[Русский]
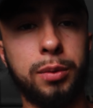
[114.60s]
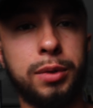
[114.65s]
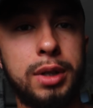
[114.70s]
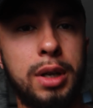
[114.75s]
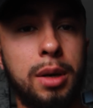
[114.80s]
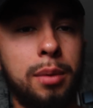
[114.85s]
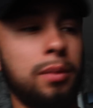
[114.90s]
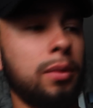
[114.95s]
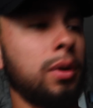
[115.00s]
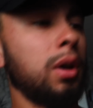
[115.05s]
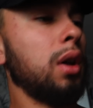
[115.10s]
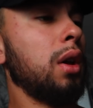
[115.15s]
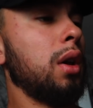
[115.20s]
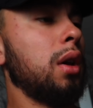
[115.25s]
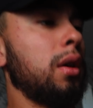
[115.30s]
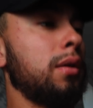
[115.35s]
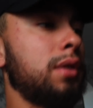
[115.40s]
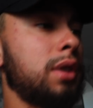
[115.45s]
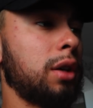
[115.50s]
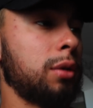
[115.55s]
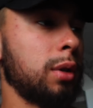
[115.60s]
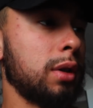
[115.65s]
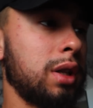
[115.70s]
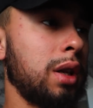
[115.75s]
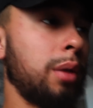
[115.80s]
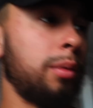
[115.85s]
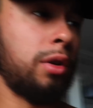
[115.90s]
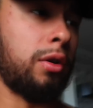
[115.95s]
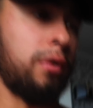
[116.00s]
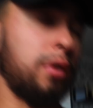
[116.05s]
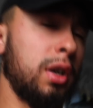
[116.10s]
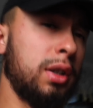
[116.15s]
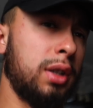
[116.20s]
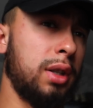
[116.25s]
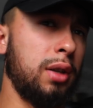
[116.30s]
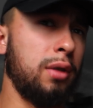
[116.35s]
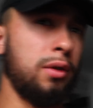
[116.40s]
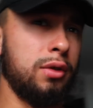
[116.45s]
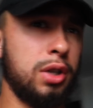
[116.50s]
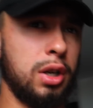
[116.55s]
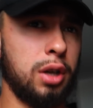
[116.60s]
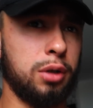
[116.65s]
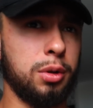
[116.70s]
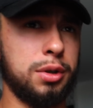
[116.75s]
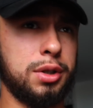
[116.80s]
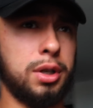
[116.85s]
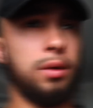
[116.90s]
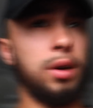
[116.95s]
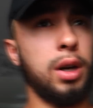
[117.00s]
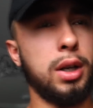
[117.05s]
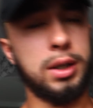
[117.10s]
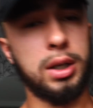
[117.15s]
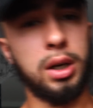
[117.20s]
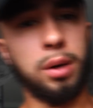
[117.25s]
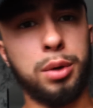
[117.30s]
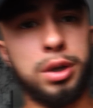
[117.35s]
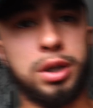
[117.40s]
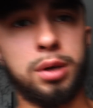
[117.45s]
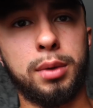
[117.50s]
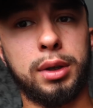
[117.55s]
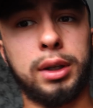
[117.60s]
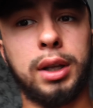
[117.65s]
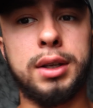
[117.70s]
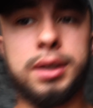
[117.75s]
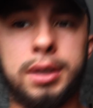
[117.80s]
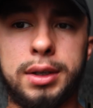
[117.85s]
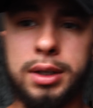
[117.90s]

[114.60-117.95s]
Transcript: всем, все, кто слабый хват и все, кто срывается на обычной магнезии,